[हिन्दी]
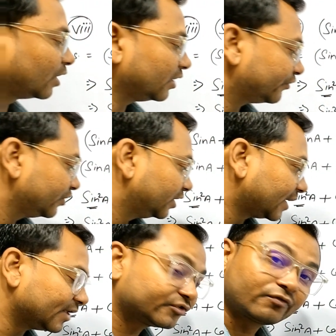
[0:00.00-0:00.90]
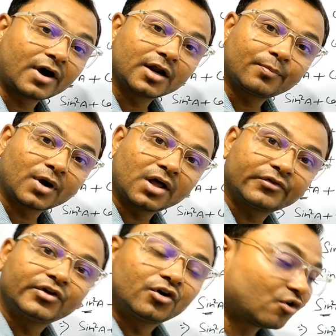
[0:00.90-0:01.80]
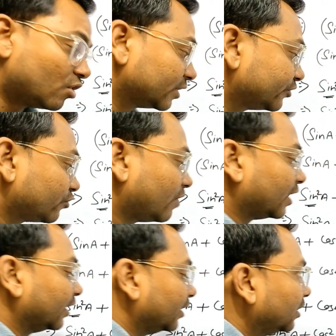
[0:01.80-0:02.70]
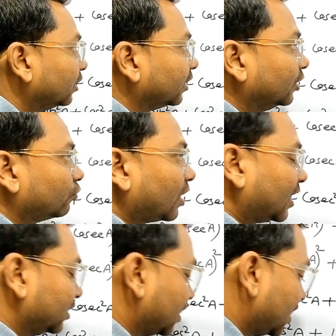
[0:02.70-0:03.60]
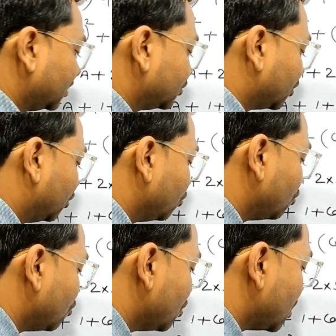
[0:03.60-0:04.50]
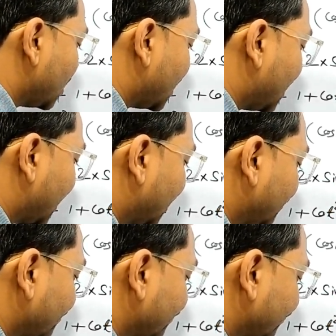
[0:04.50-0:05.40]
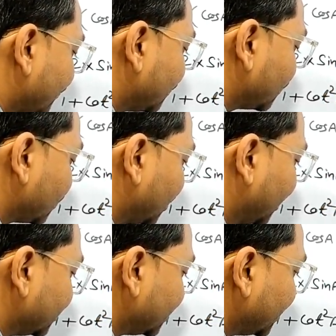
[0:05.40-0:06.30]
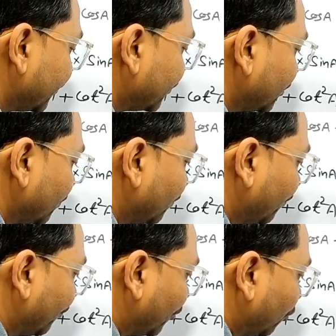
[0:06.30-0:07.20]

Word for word: टेन स्क्वायर प्लस कॉट स्क्वायर है यही तो लाना था इजकल टू आर एच एस रूट